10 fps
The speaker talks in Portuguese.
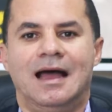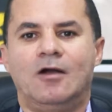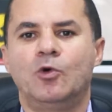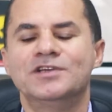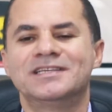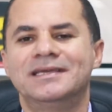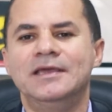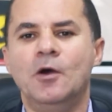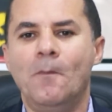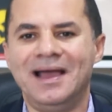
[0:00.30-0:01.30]
A coisa
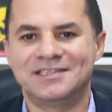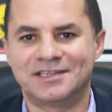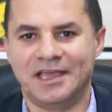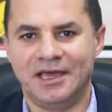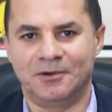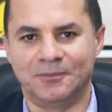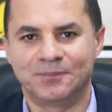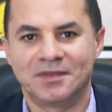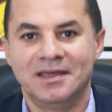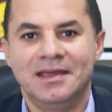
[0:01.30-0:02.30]
que eu mais quero
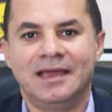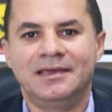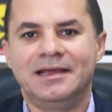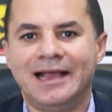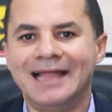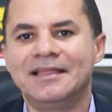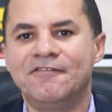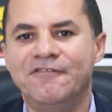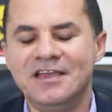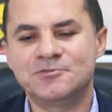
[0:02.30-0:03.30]
é que cada
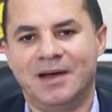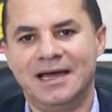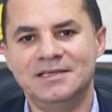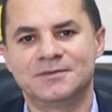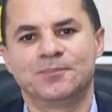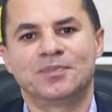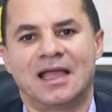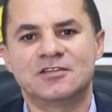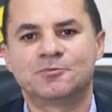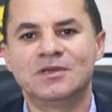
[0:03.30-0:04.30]
vez mais
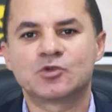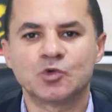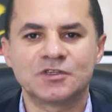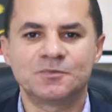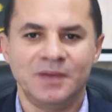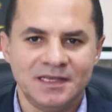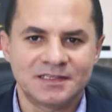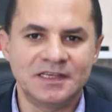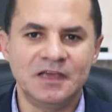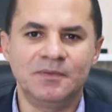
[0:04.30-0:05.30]
as pessoas
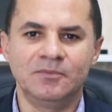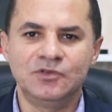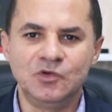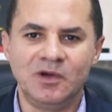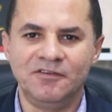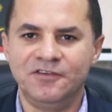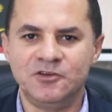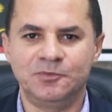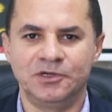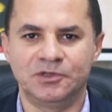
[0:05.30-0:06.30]
percebam de uma
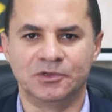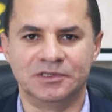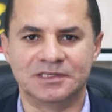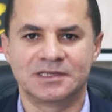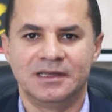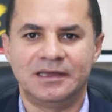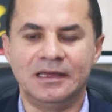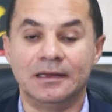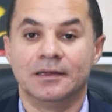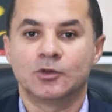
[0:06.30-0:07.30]
vez por todas
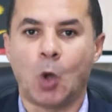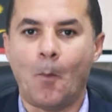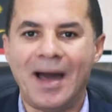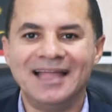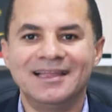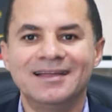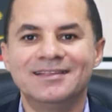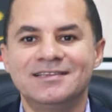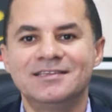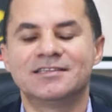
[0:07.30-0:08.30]
que, tomada a
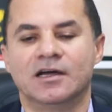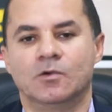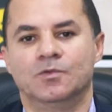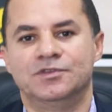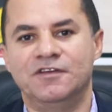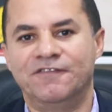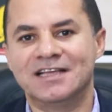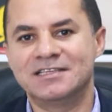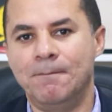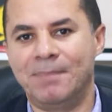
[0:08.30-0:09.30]
decisão de
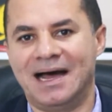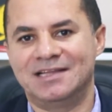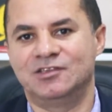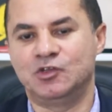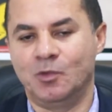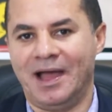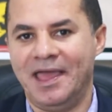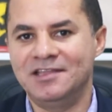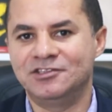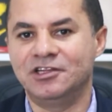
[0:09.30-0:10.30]
fazer parte de uma
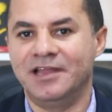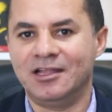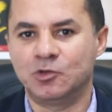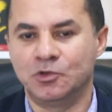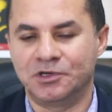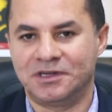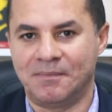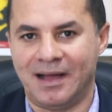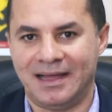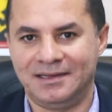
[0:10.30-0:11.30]
rede de network
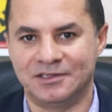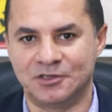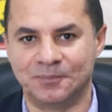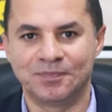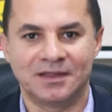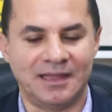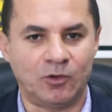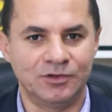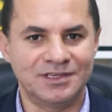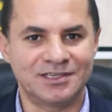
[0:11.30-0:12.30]
marketing, na
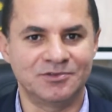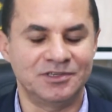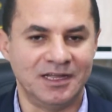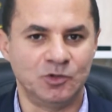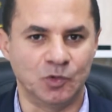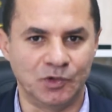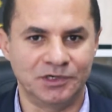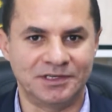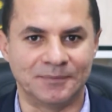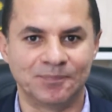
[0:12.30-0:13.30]
condição de
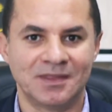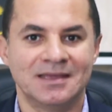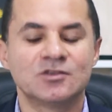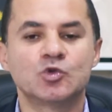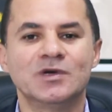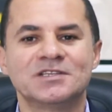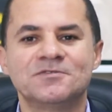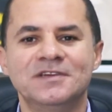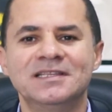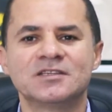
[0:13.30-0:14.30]
networker, suas
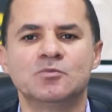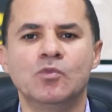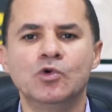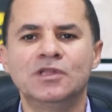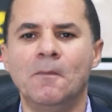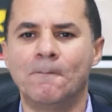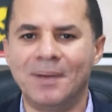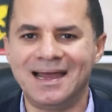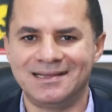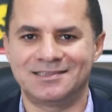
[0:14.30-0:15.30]
vidas mudam
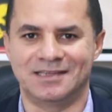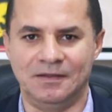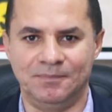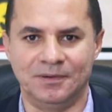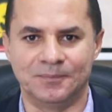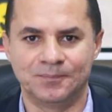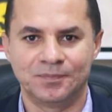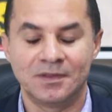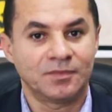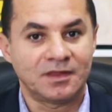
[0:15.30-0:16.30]
para sempre.
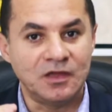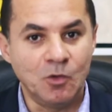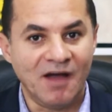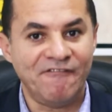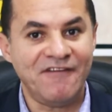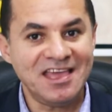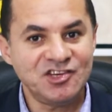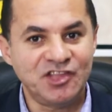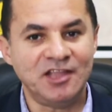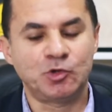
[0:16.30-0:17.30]
Que, uma
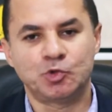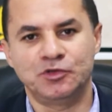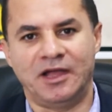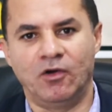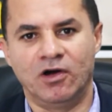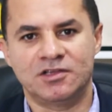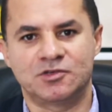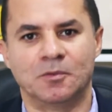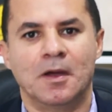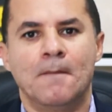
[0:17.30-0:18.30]
vez dentro do
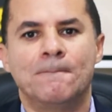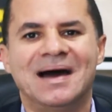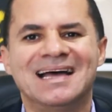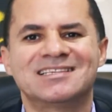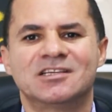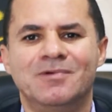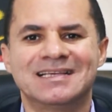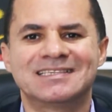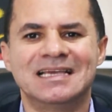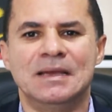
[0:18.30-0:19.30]
negócio, passam
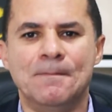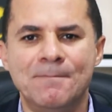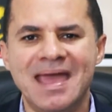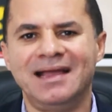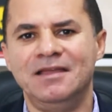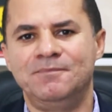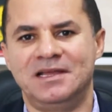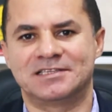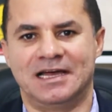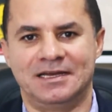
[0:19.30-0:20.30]
a ser mega
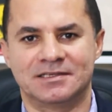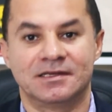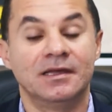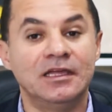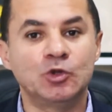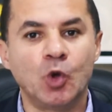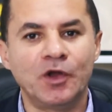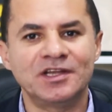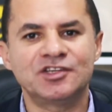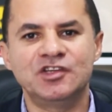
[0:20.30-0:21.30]
empresárias e
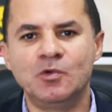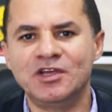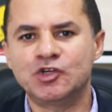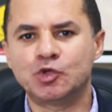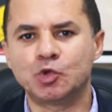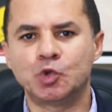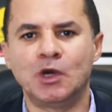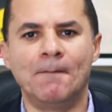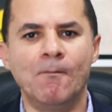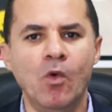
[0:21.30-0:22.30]
donas de uma
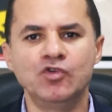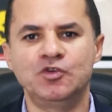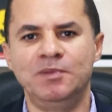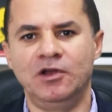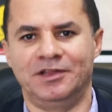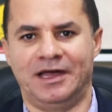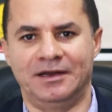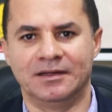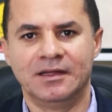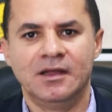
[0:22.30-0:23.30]
estrutura
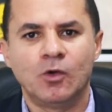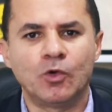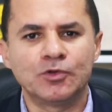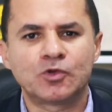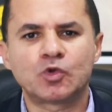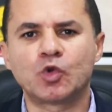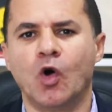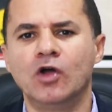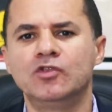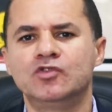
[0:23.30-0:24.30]
multibilionária, com
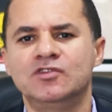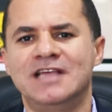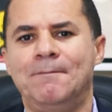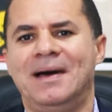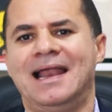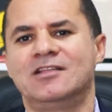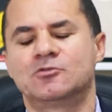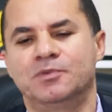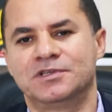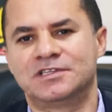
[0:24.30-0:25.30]
todos os
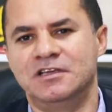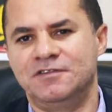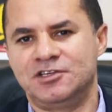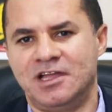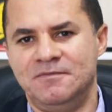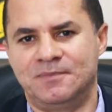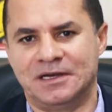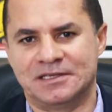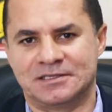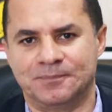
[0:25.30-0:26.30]
aparatos possíveis da
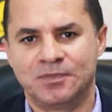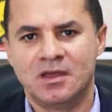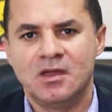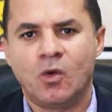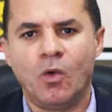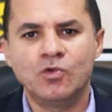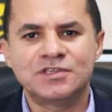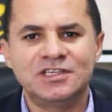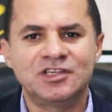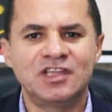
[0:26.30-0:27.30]
empresa, com o
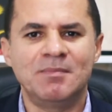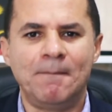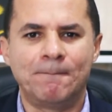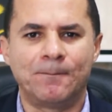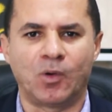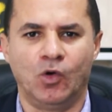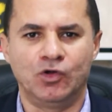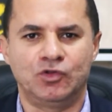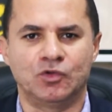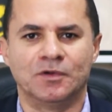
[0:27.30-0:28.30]
sistema
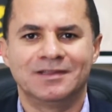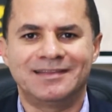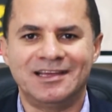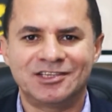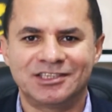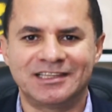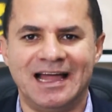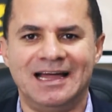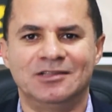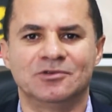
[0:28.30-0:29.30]
pronto,
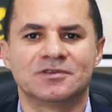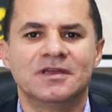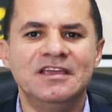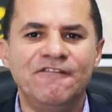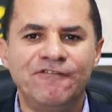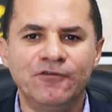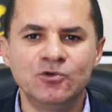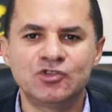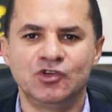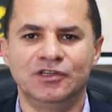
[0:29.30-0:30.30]
testado e
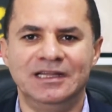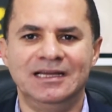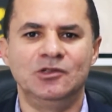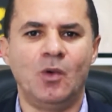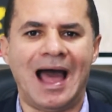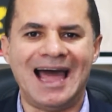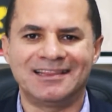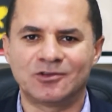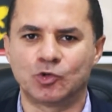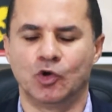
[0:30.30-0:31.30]
funcionando a
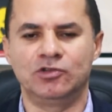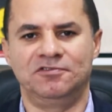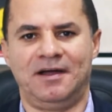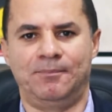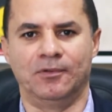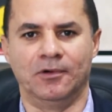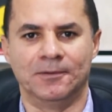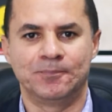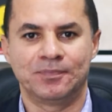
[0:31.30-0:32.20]
todo vapor.